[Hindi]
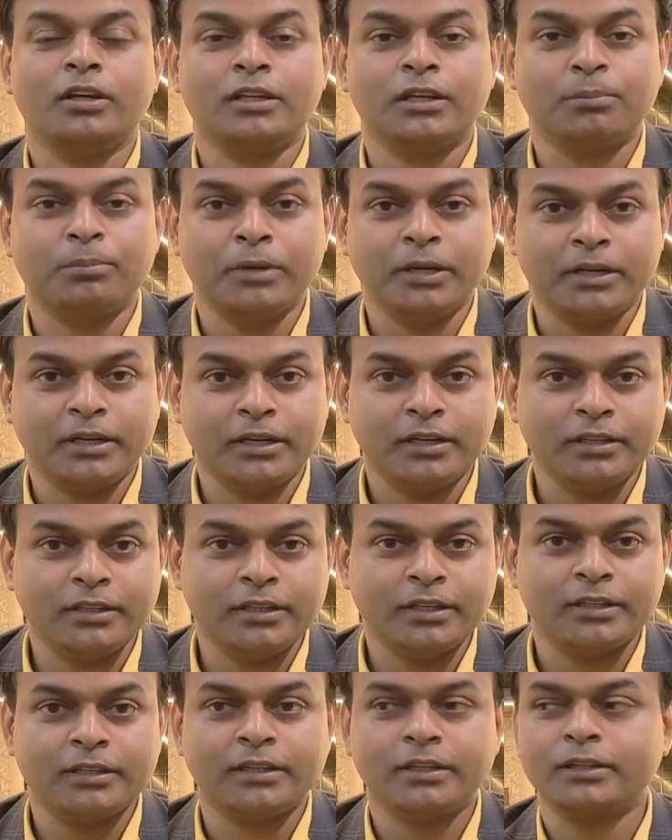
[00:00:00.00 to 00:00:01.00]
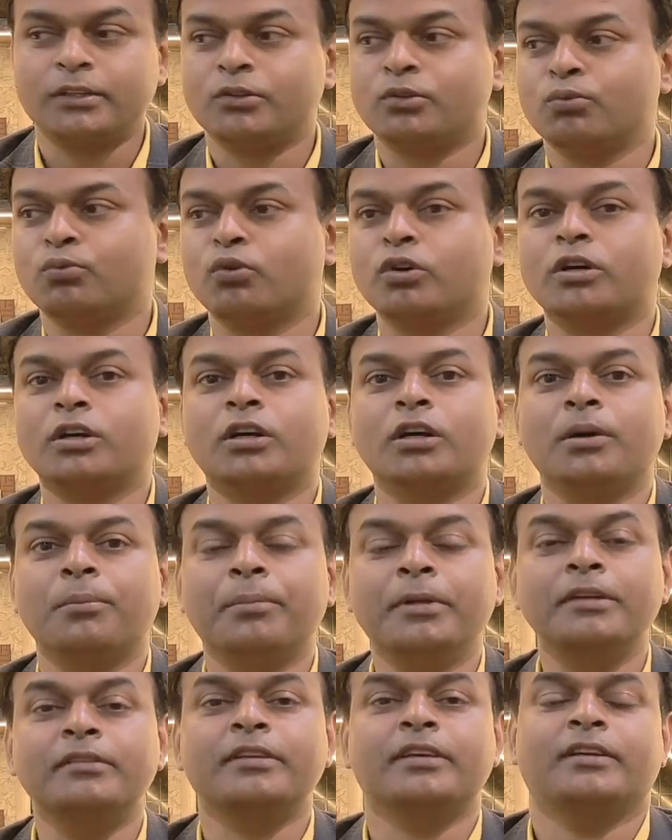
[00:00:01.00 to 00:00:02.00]
या पेटेंट दिया जाए तो वो
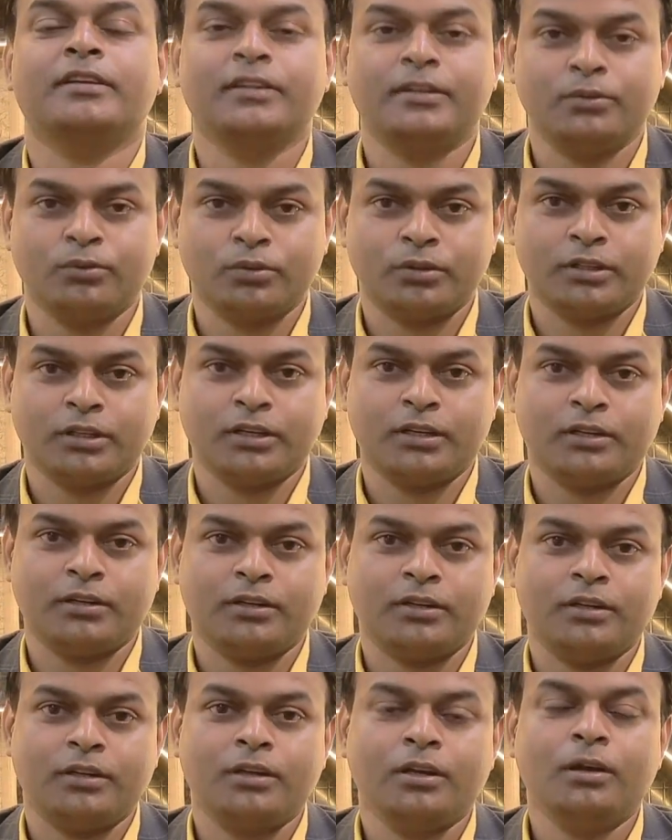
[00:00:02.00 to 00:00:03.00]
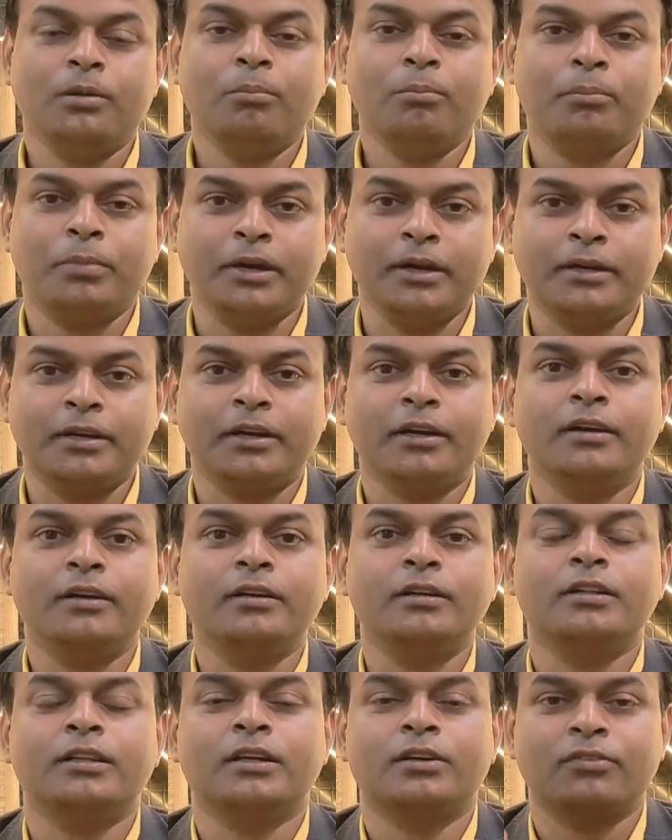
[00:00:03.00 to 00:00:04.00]
कभी सही नहीं होता है
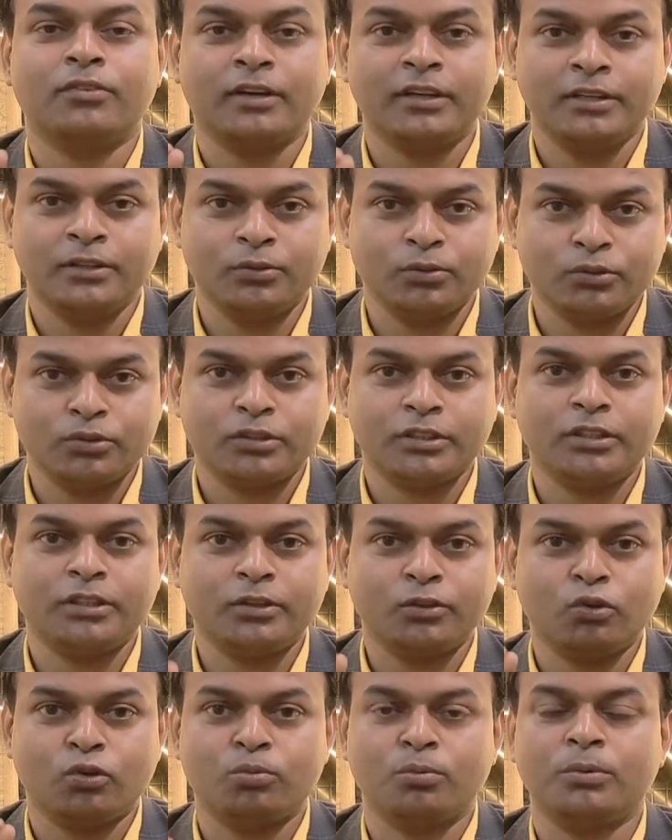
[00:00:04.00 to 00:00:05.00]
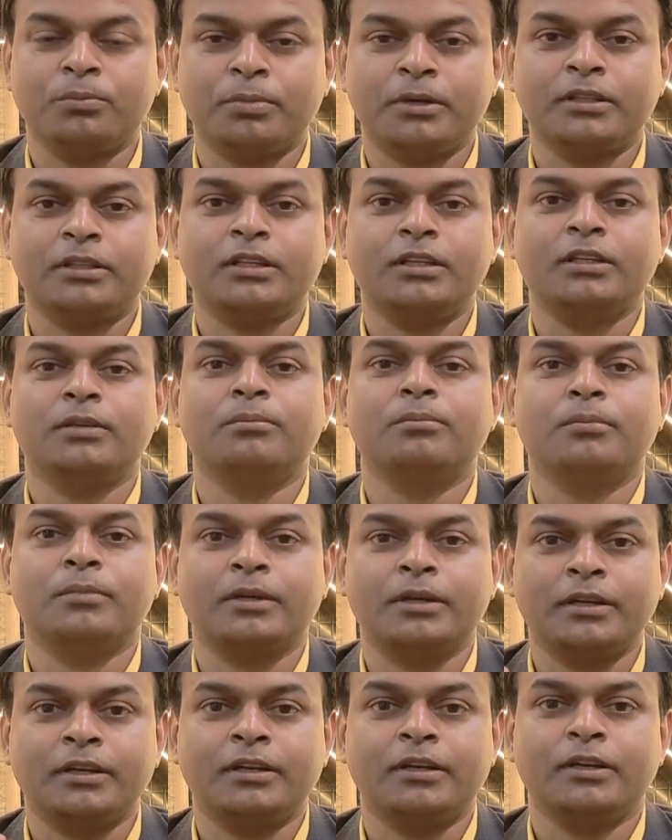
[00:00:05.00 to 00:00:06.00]
पेटेंट दवाइयों से होम्योपैथी
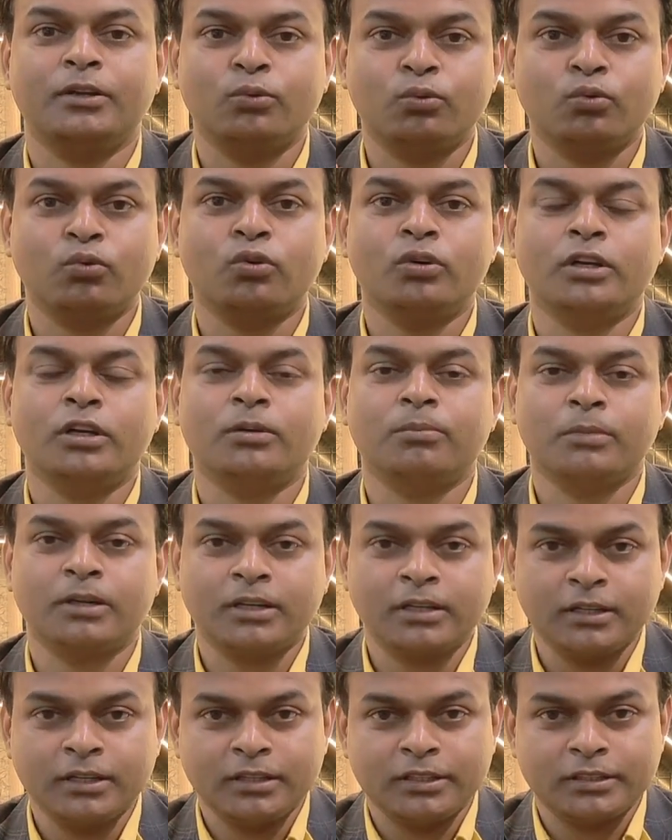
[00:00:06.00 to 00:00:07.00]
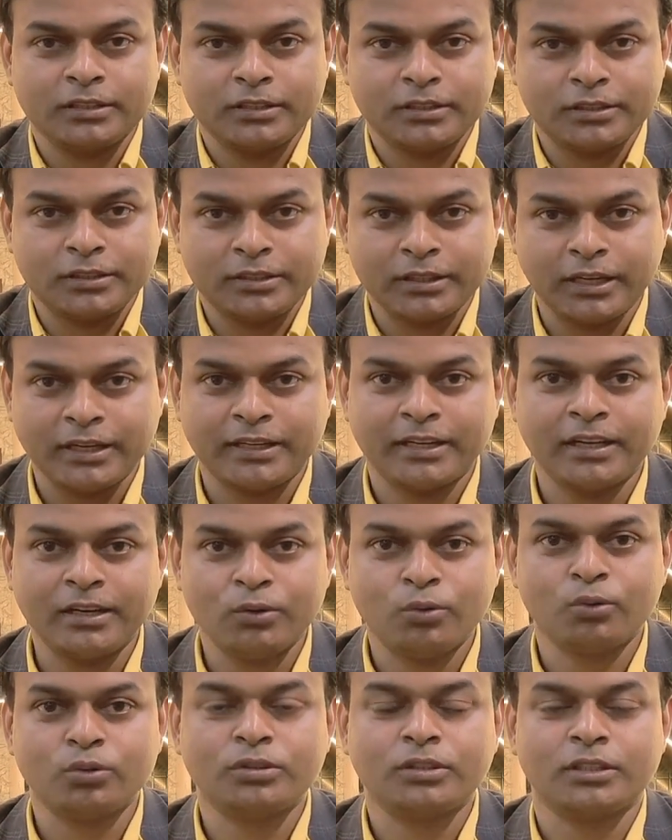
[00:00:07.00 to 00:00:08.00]
में ल्यूकोडर्मा सेटल
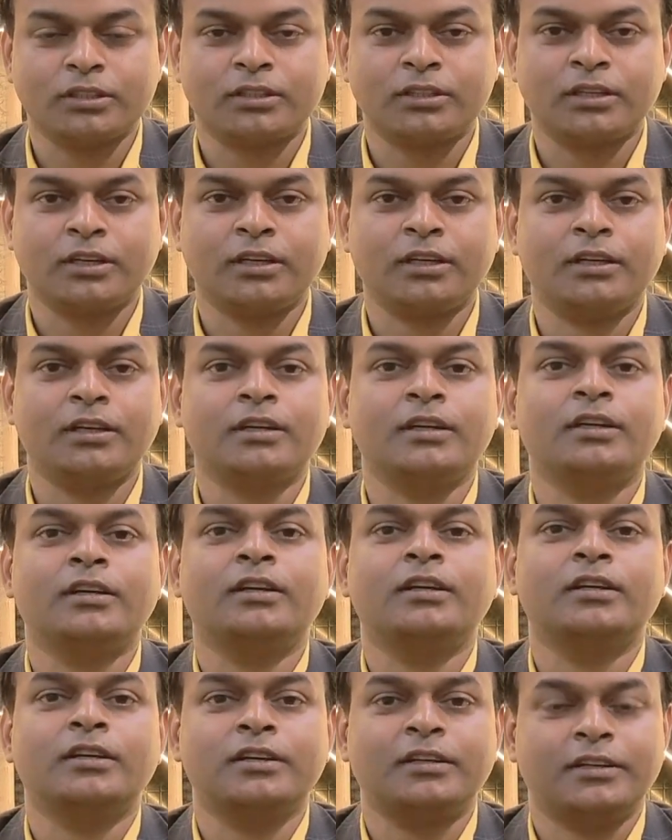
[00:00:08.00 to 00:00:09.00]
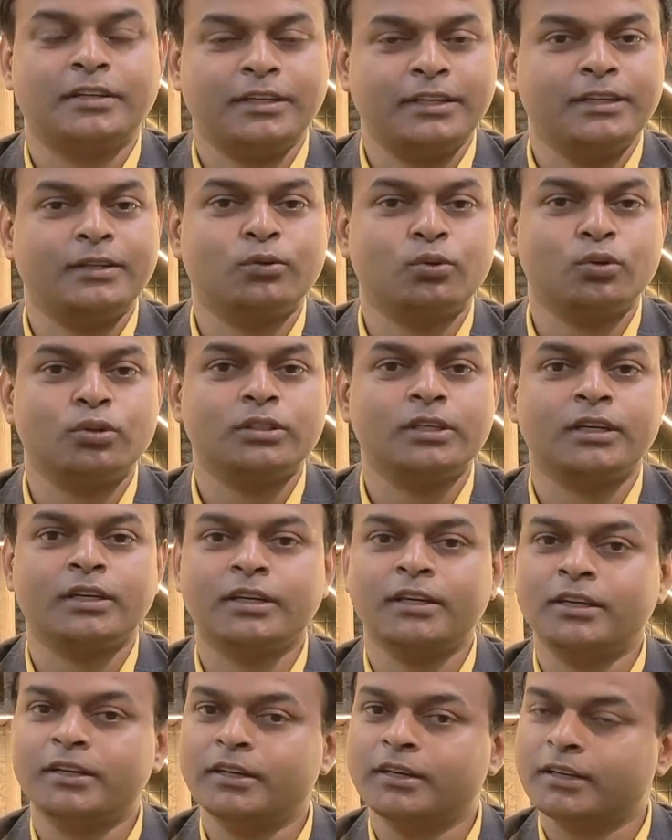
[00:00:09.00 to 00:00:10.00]
हो सकता है ठीक हो
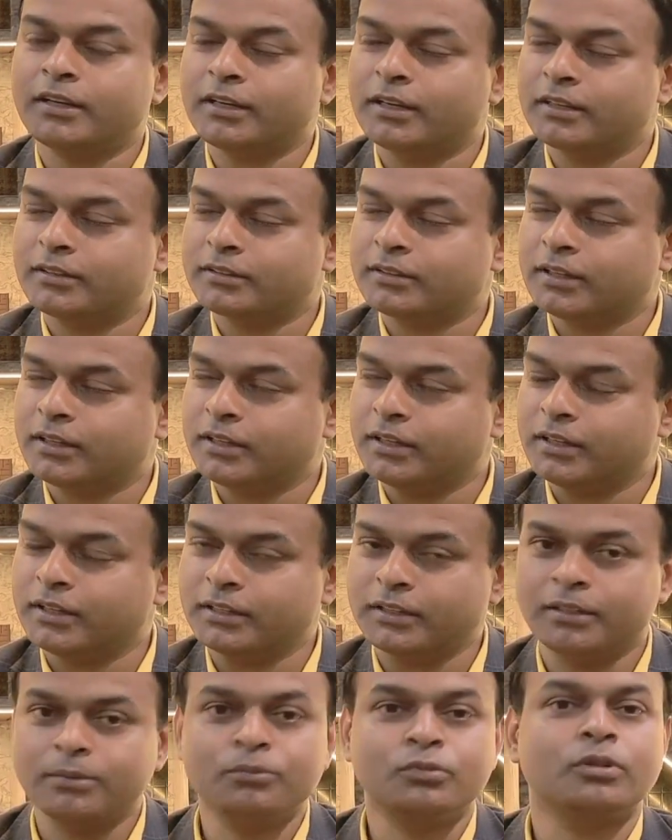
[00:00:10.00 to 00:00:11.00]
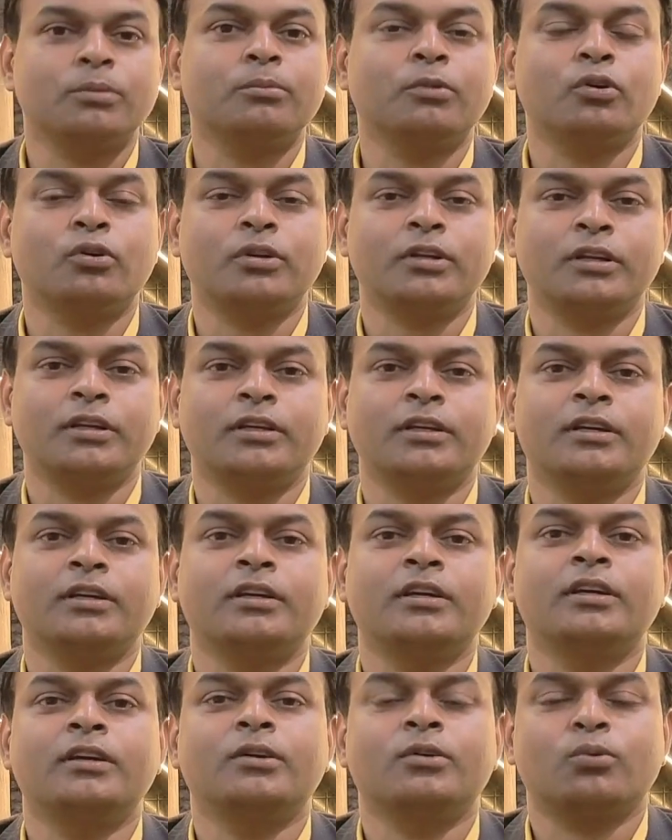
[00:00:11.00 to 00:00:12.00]
जाए ऐसा एकदम संभव नहीं है
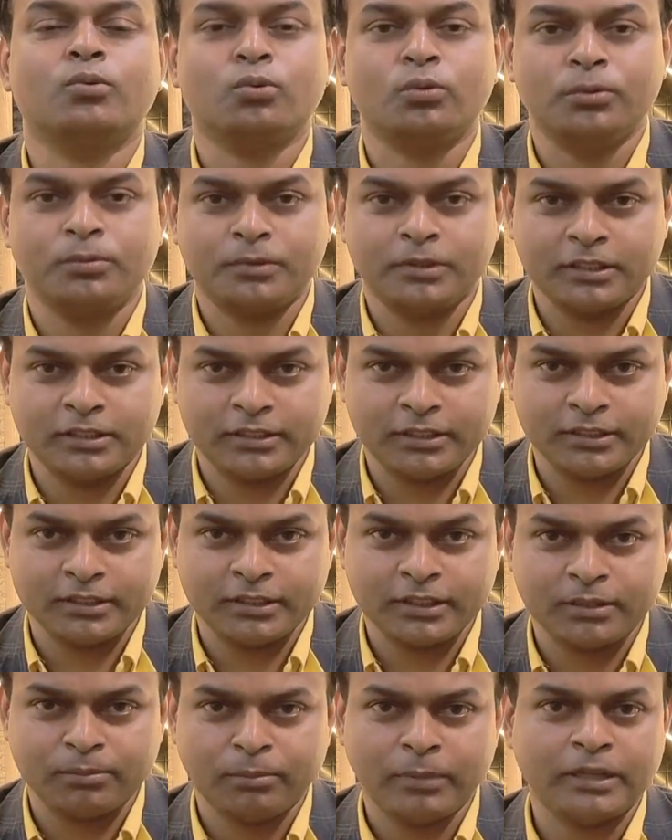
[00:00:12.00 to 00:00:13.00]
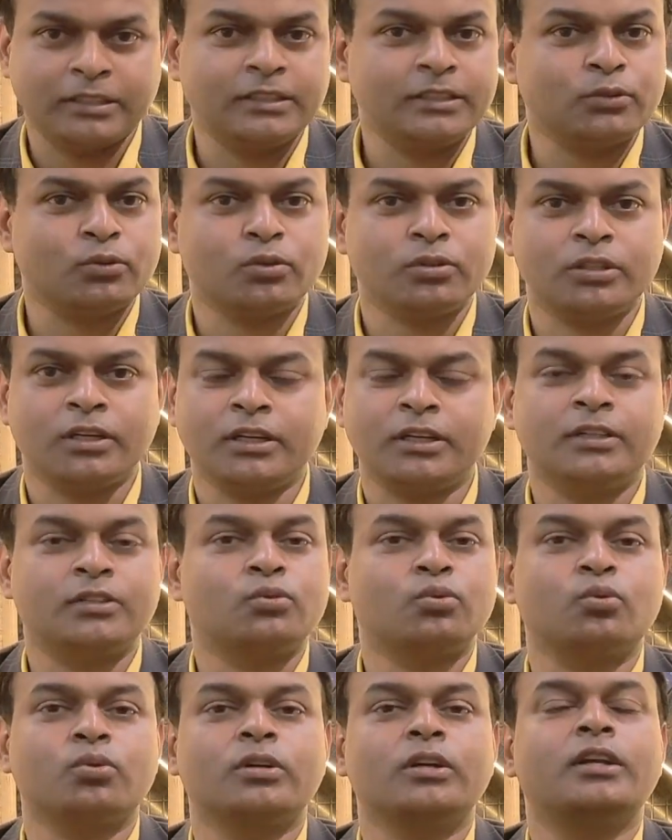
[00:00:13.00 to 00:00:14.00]
कोई किसी के साथ मैजिक हो जाए
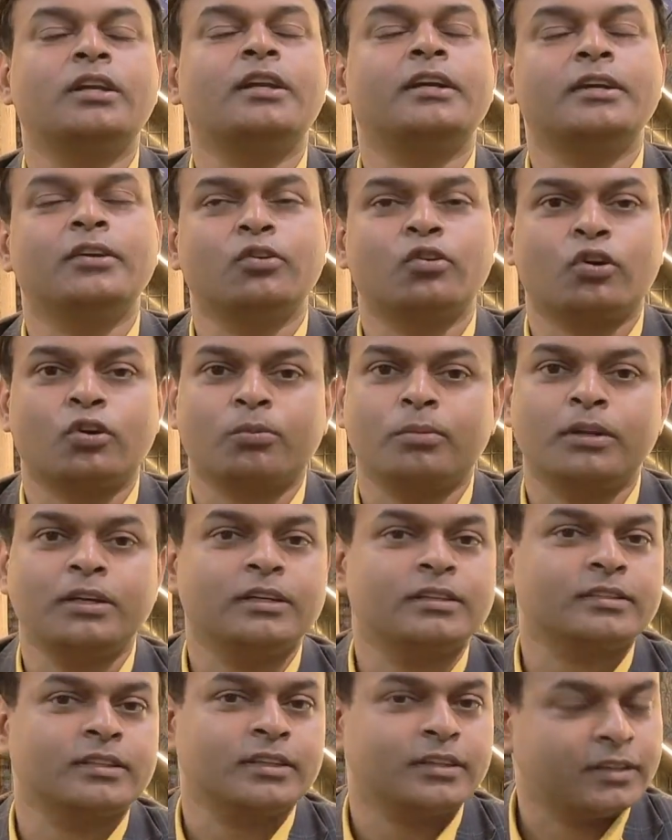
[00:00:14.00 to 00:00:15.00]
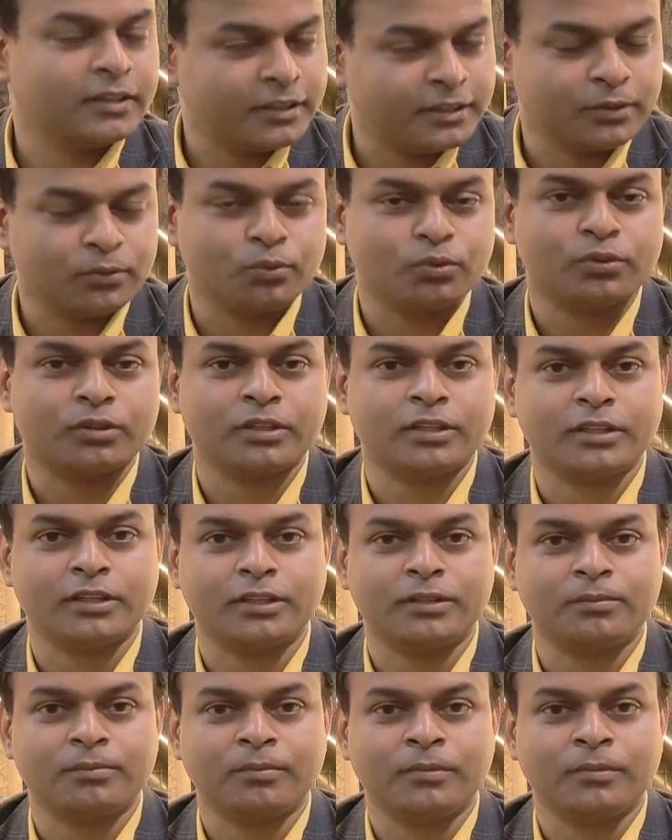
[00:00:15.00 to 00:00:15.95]
इट्स ओके लेकिन नॉर्मली ऐसा नहीं होता है